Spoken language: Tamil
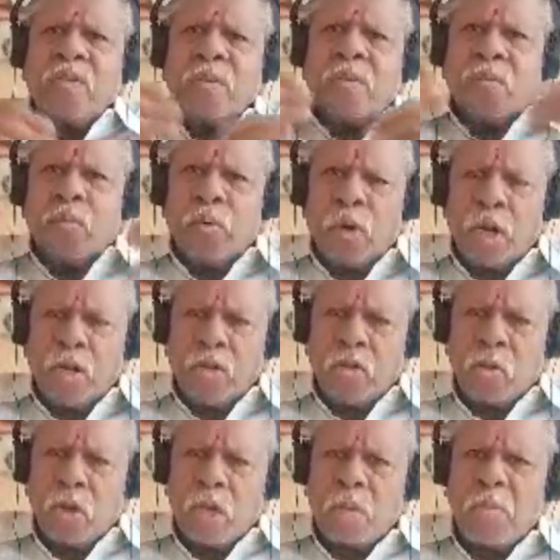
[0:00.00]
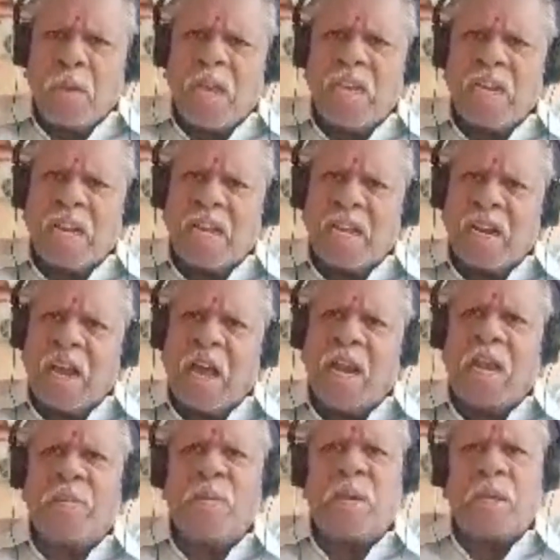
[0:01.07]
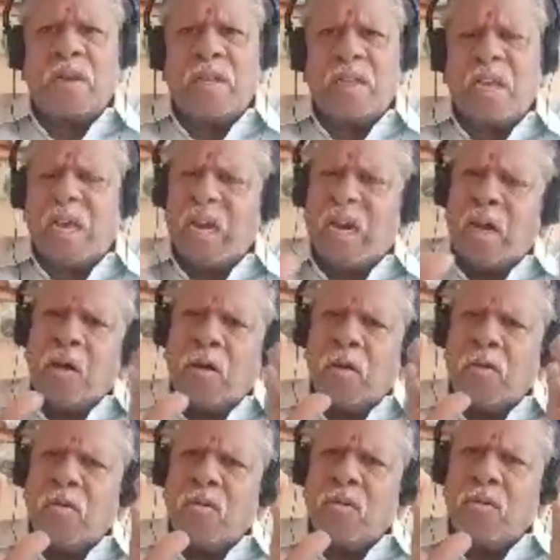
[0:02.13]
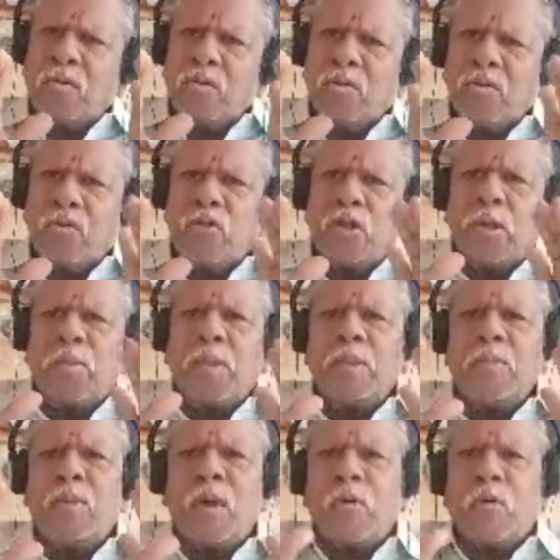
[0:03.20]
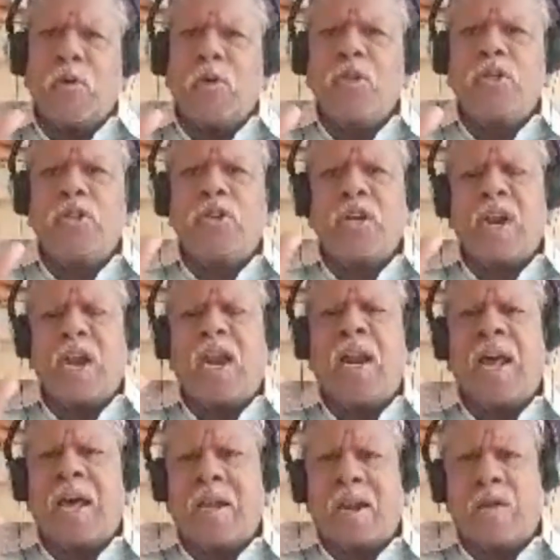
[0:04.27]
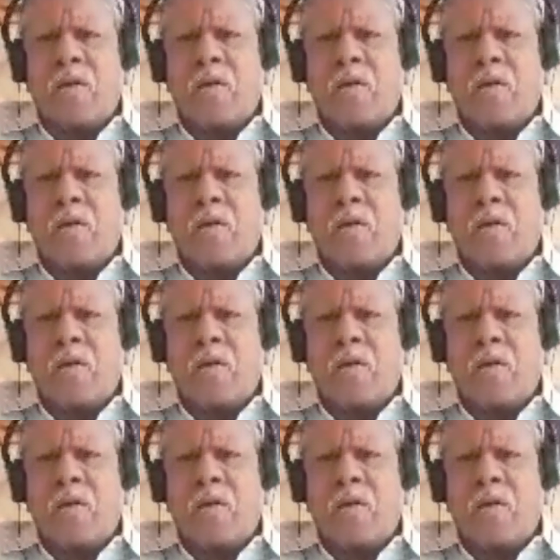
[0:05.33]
புறந்தூய்மை நீரால் அமையும் எல்லோரும் சுத்தபத்தமாக குளிச்சுட்டு நல்லா இருக்கும்